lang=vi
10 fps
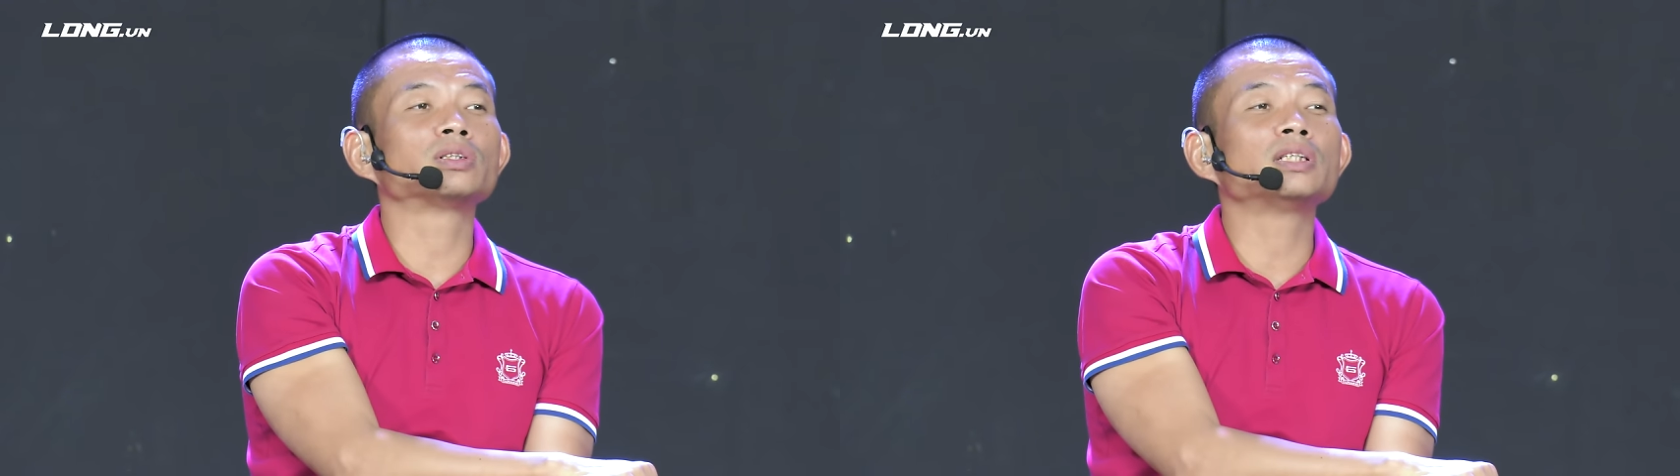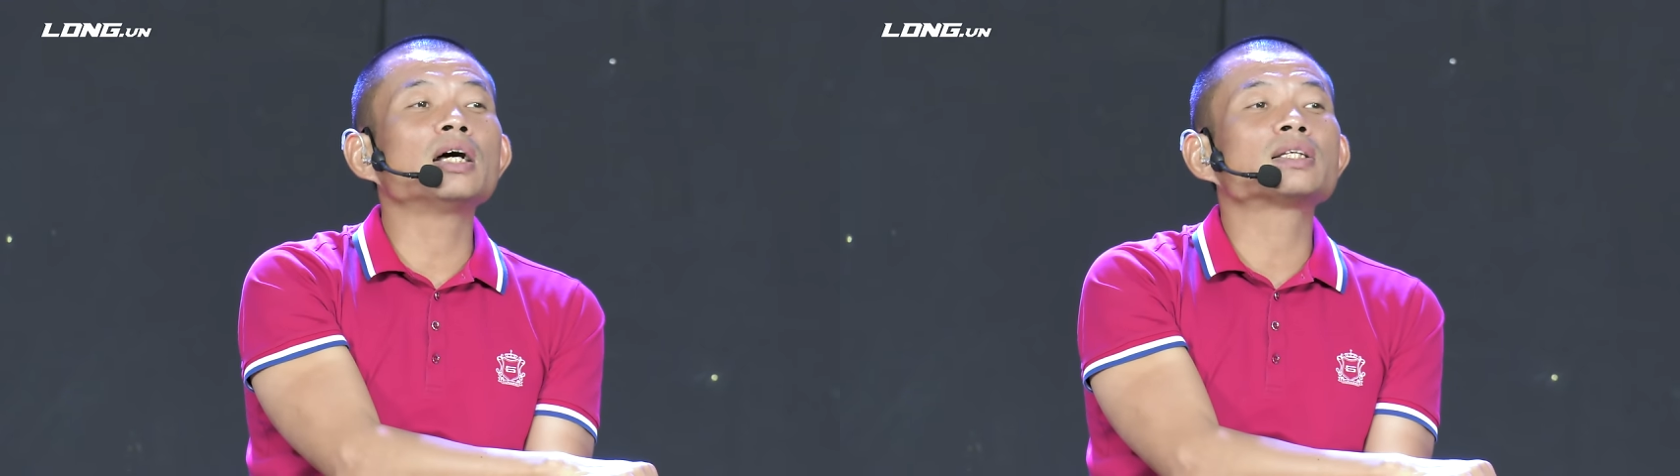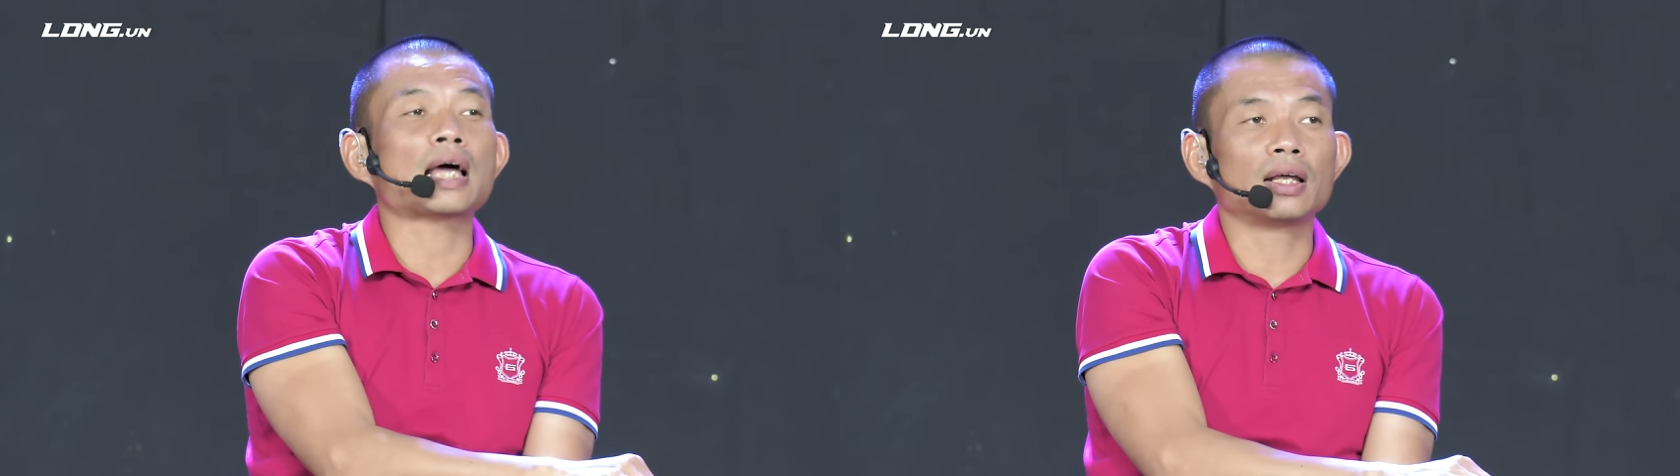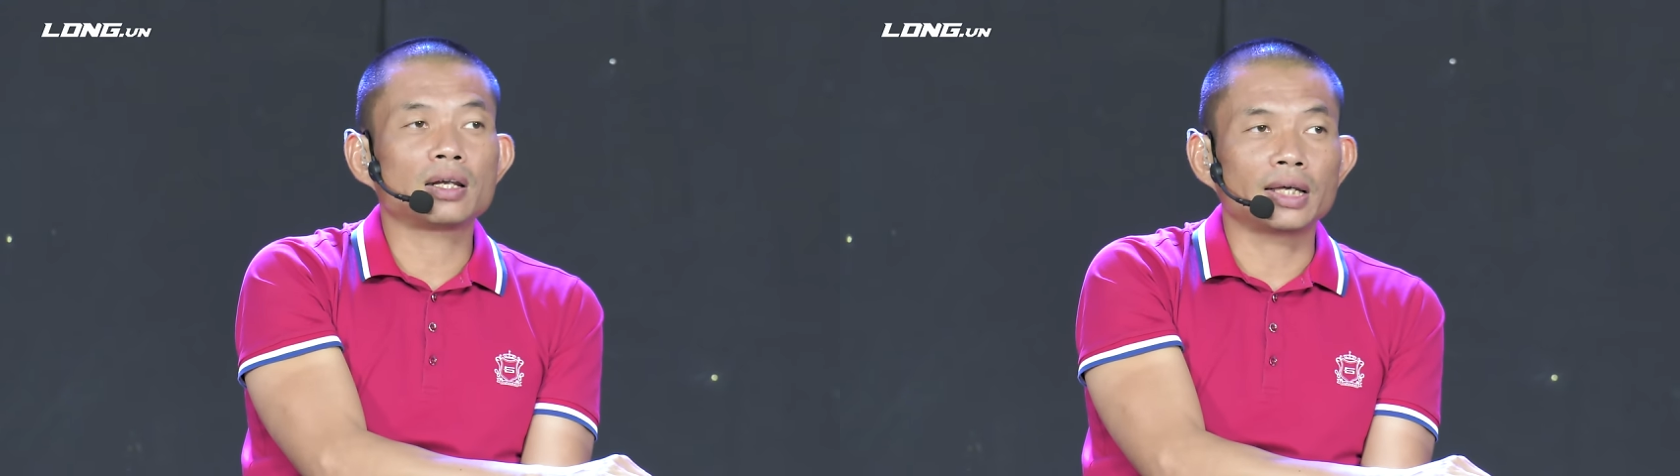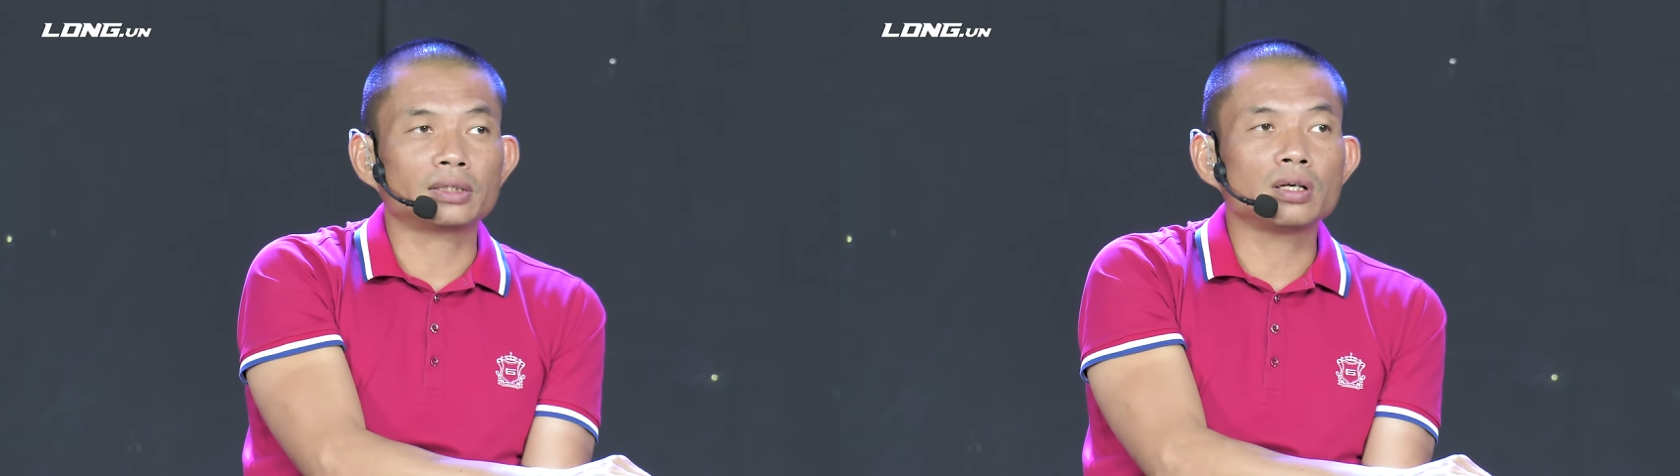đơn giản hơn
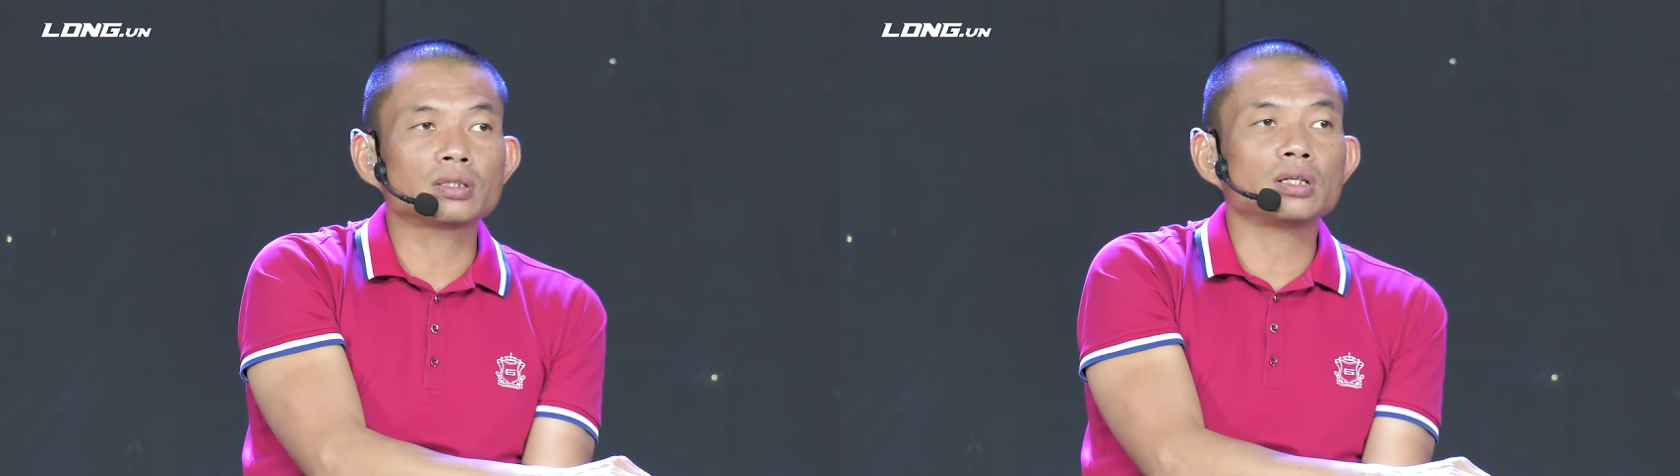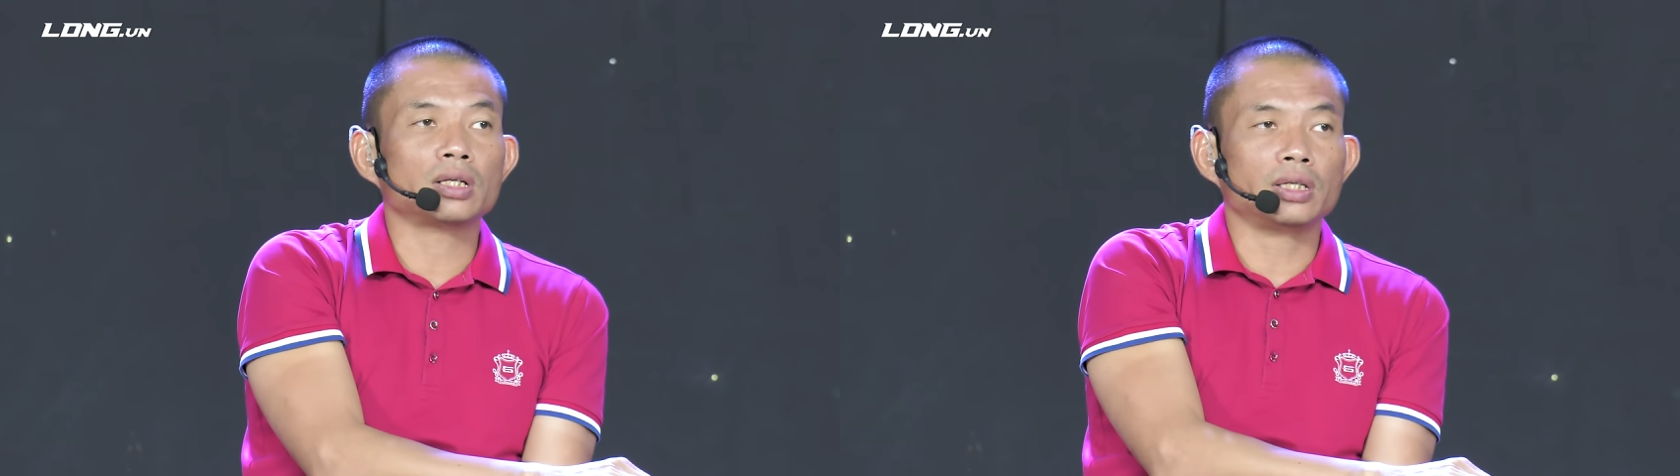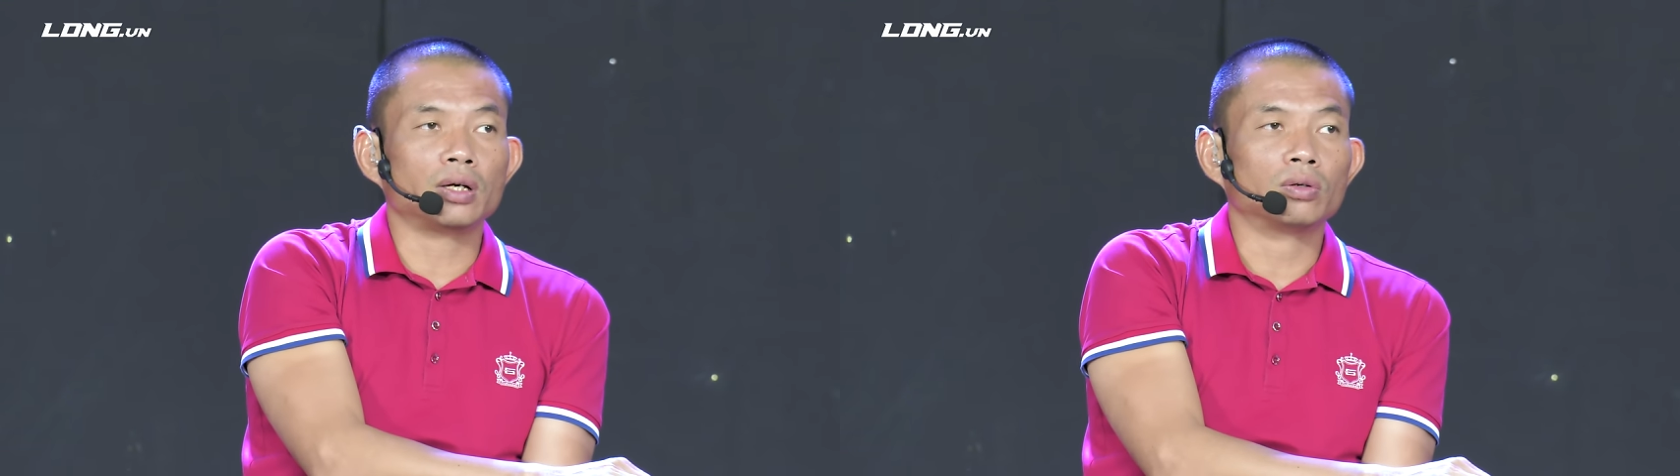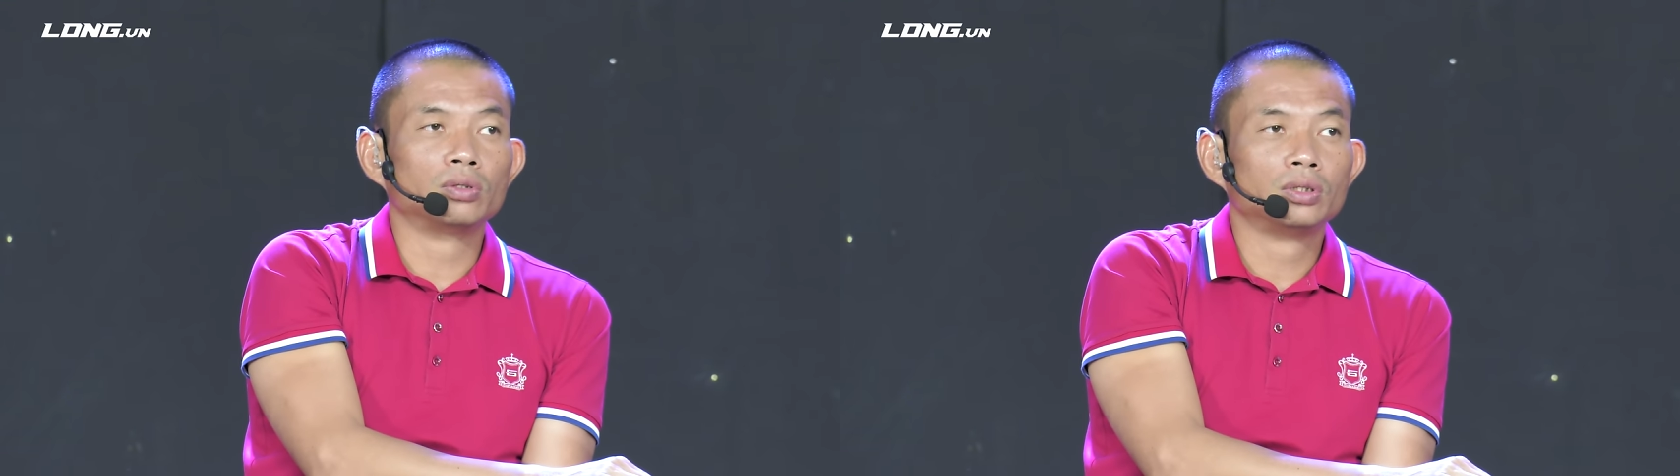ngày xưa rất là nhiều